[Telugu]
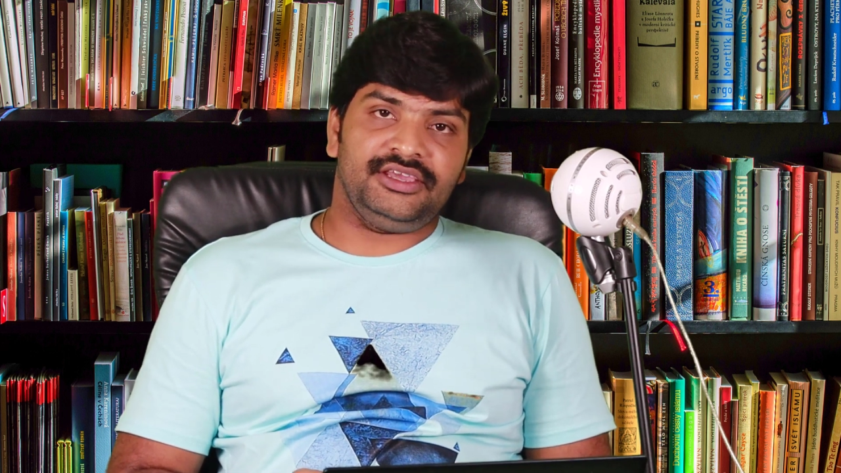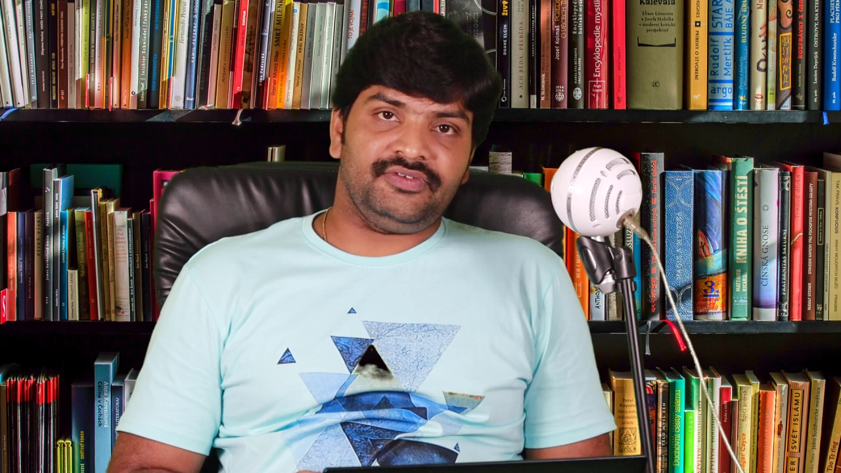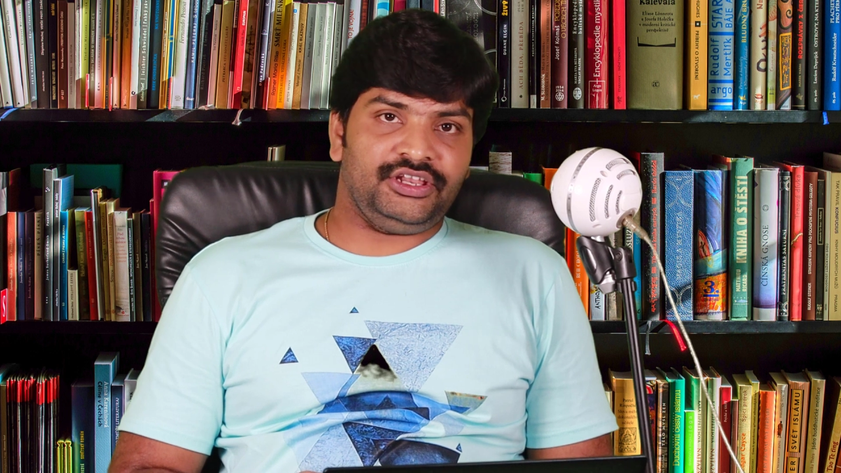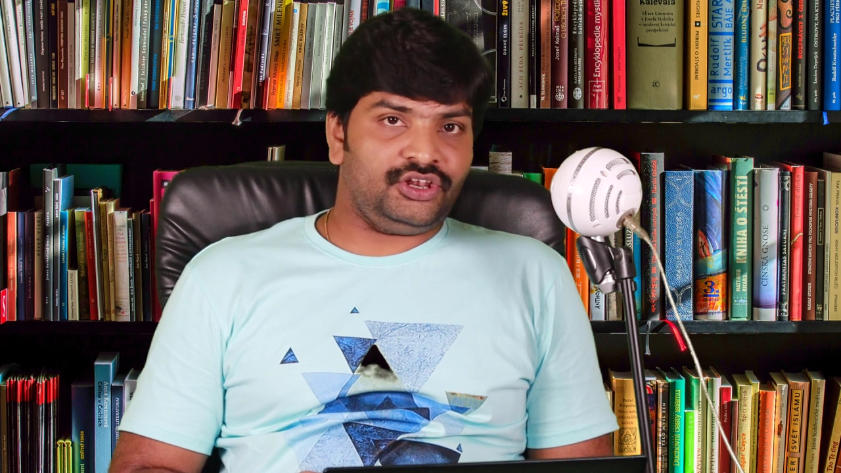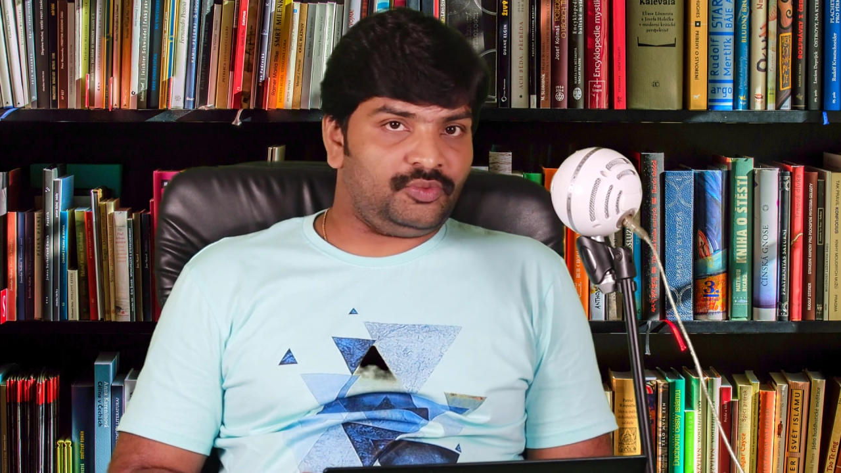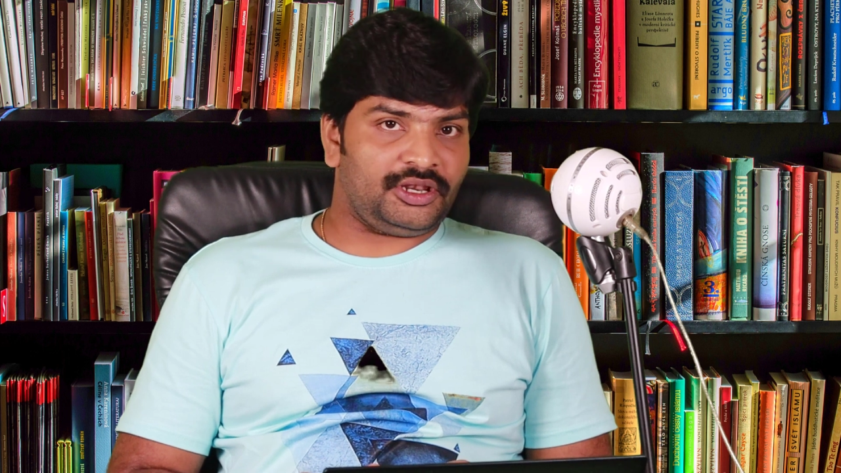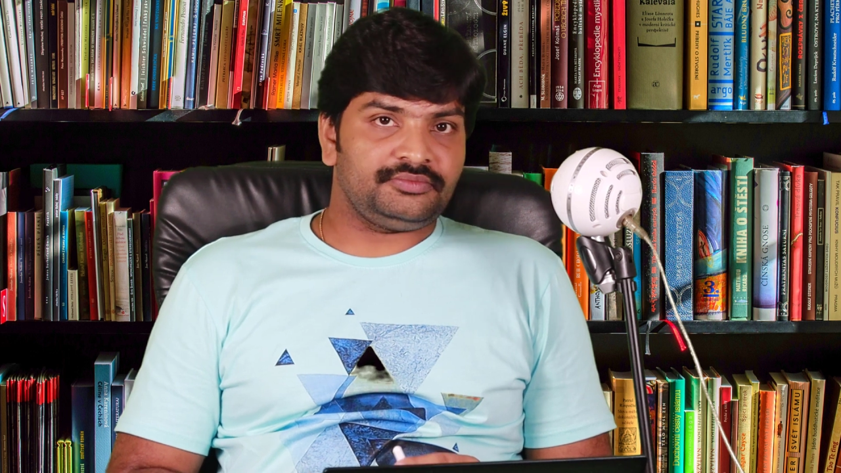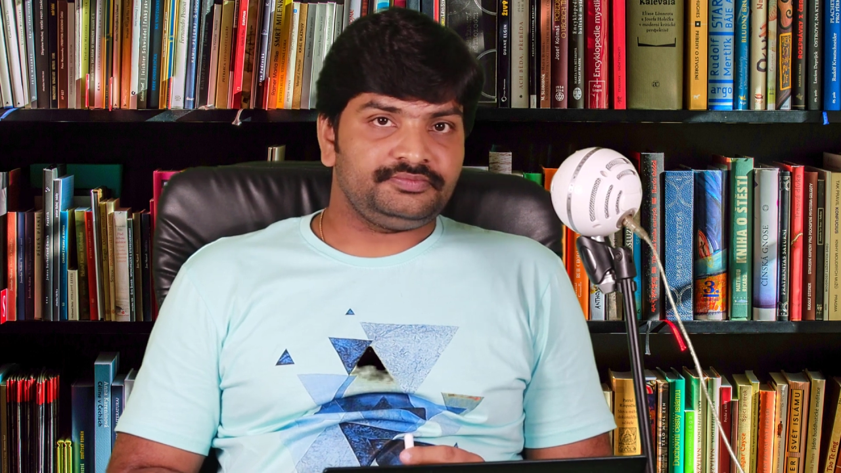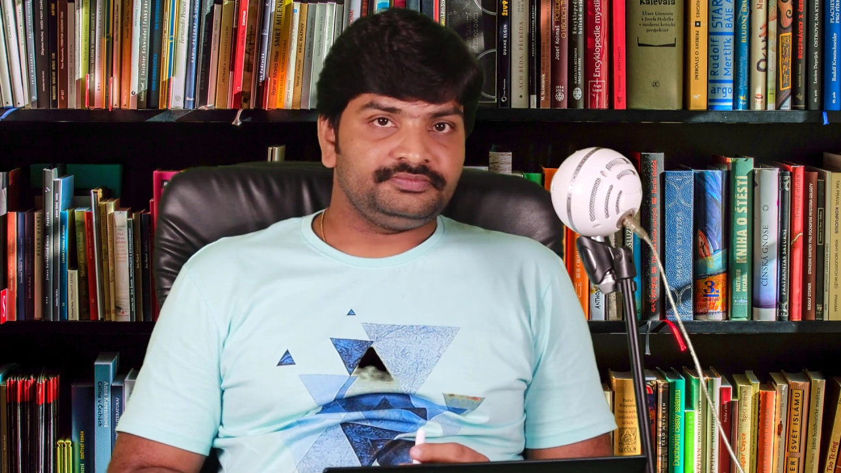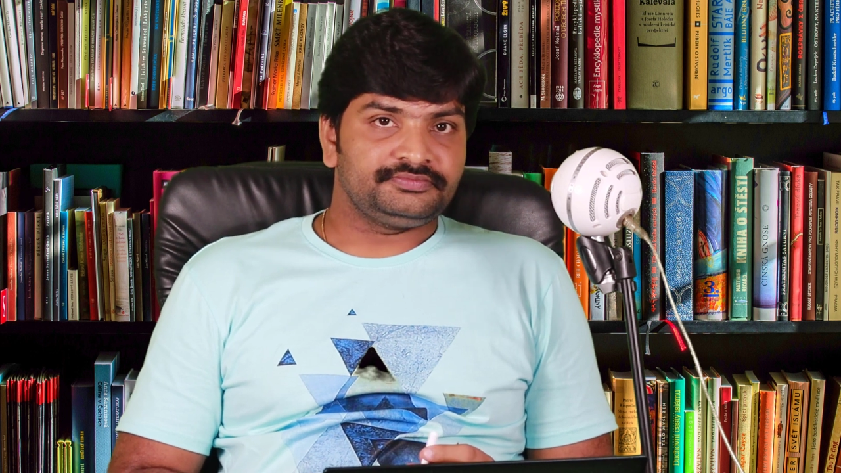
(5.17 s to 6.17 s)
ఈ వీడియోలో
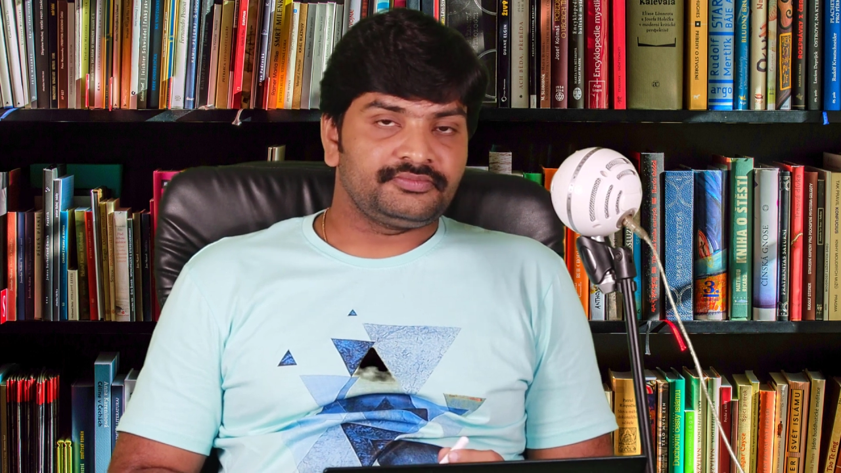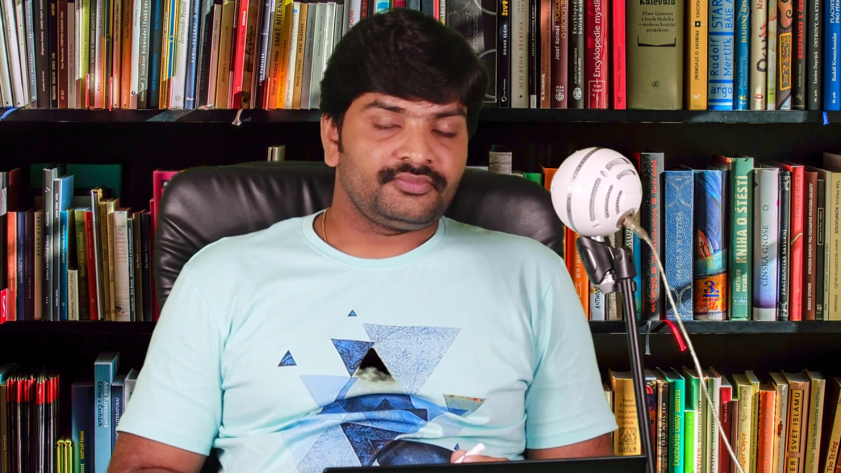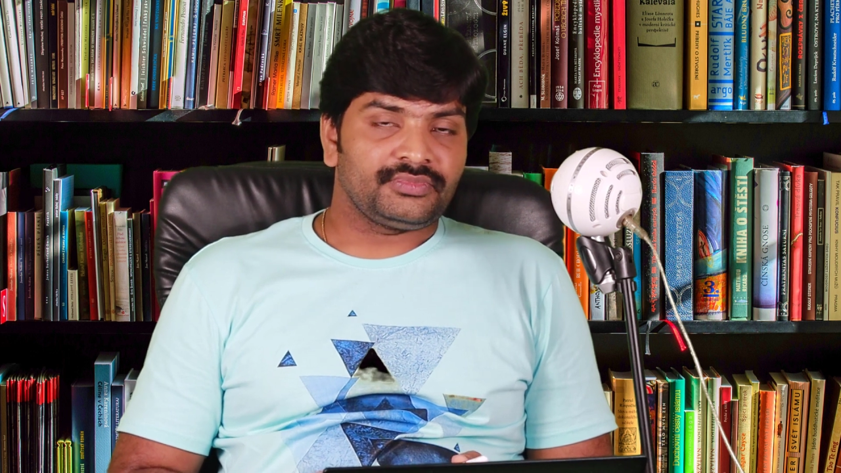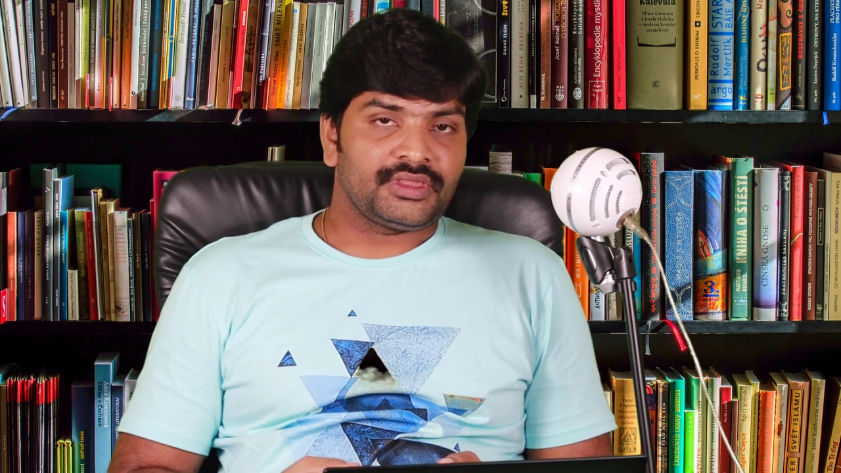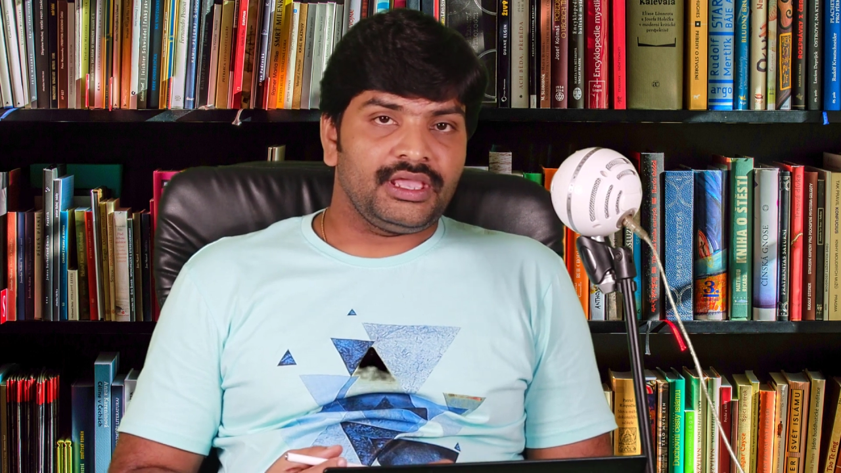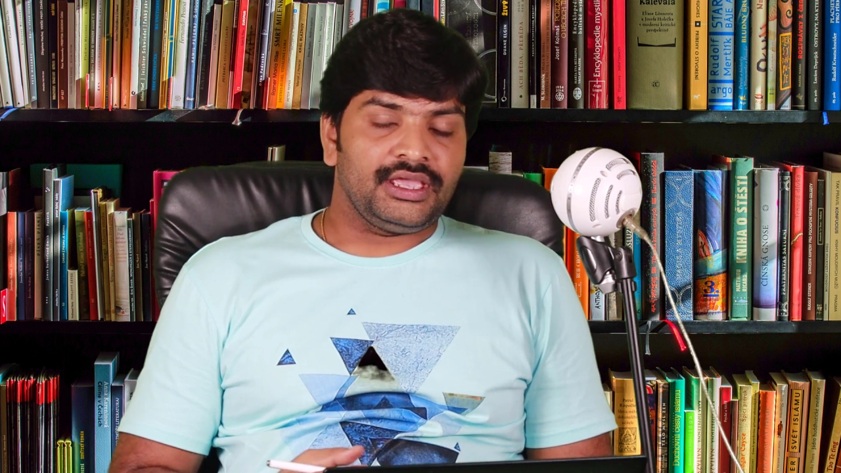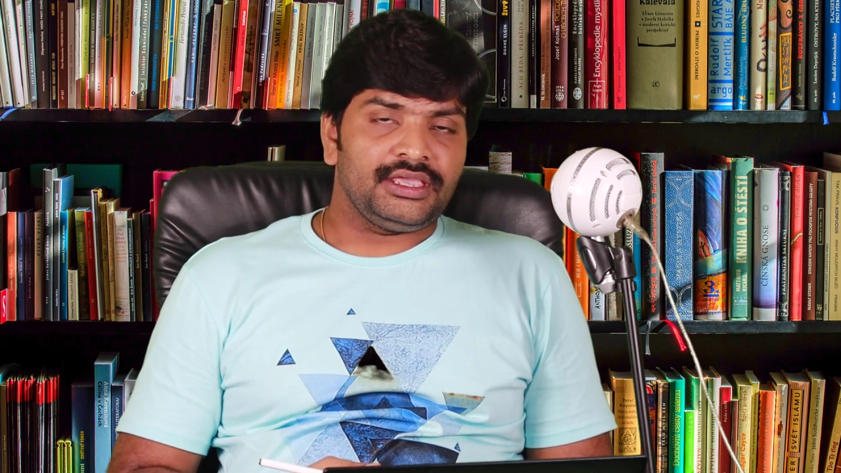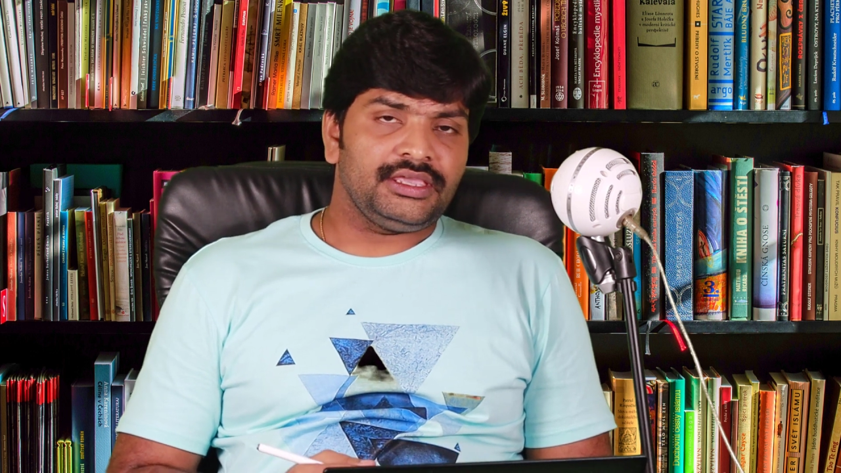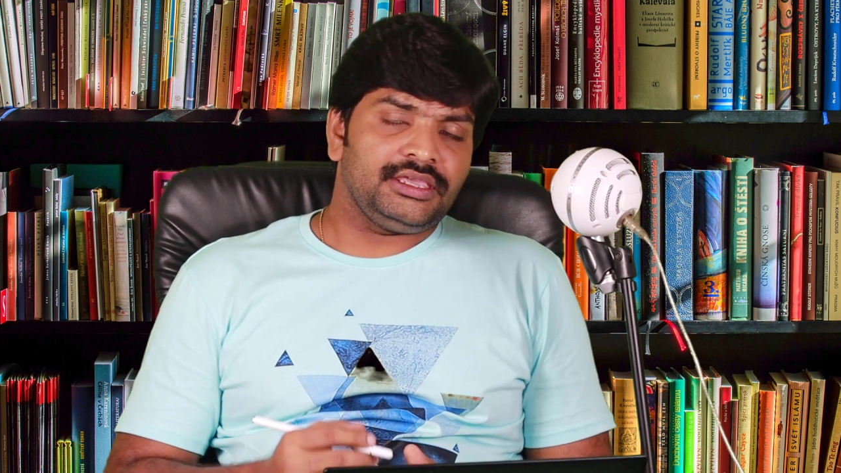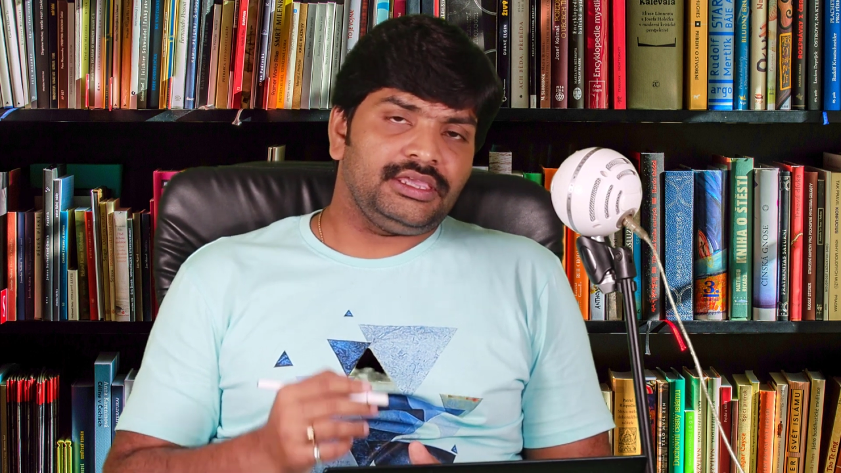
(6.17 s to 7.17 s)
మనం
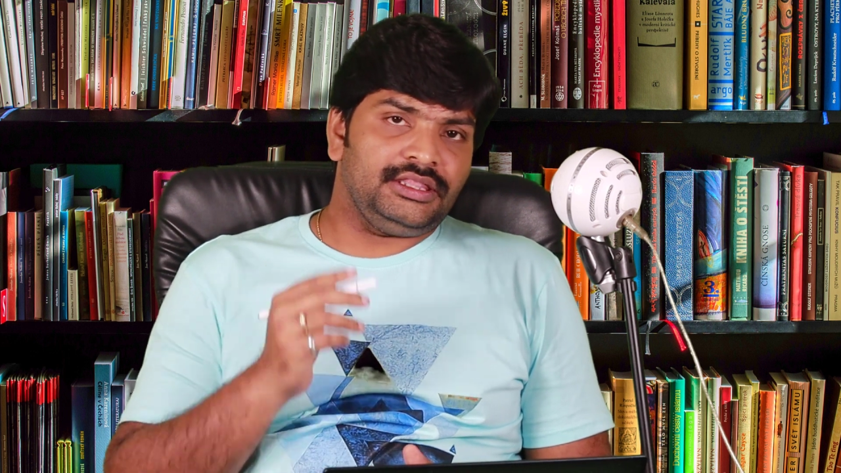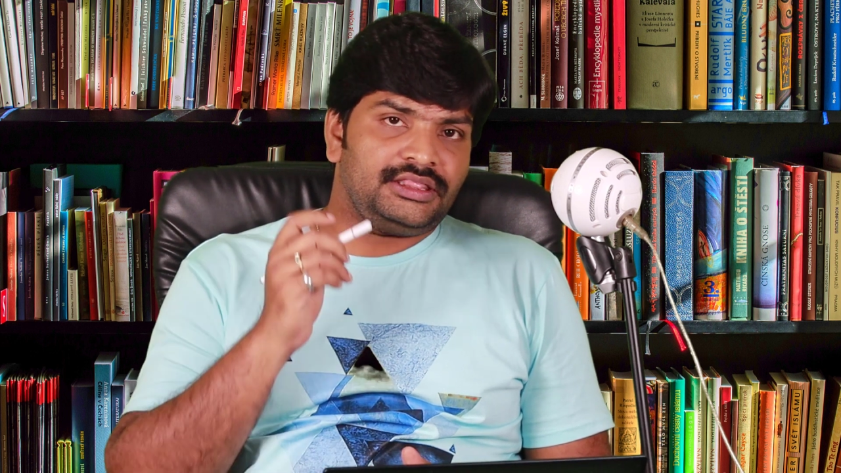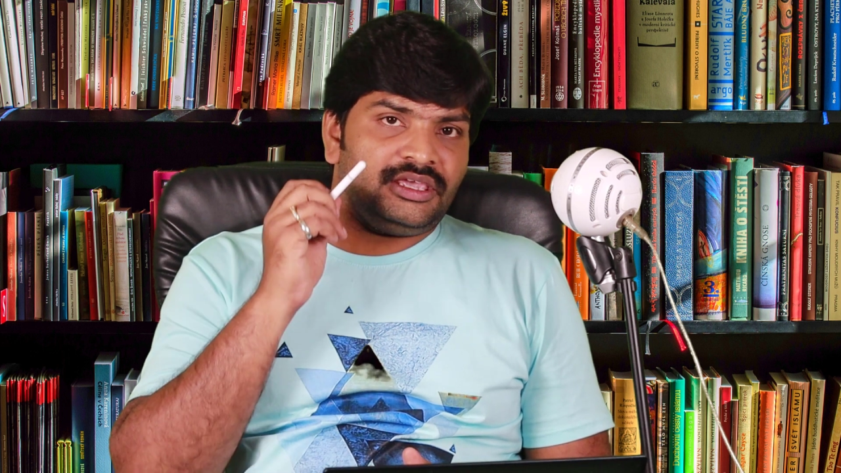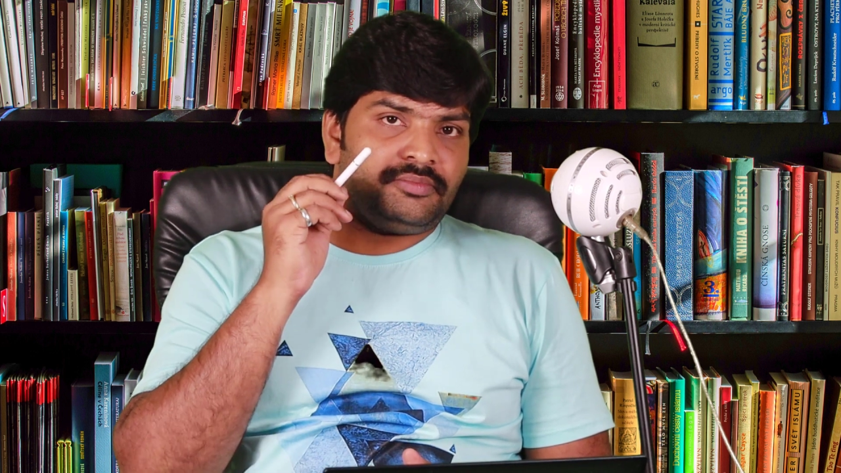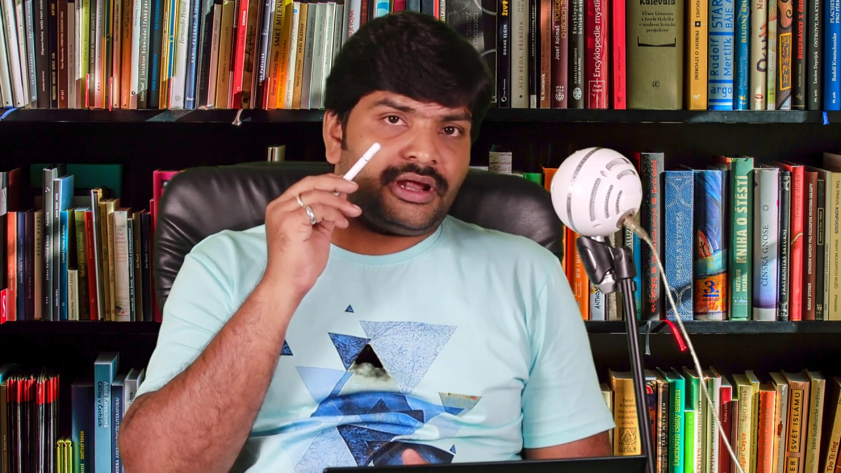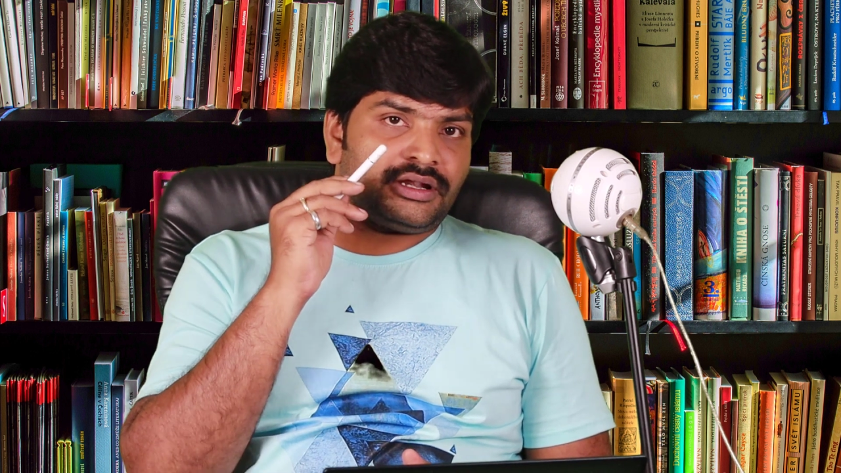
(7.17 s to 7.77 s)
హిందీ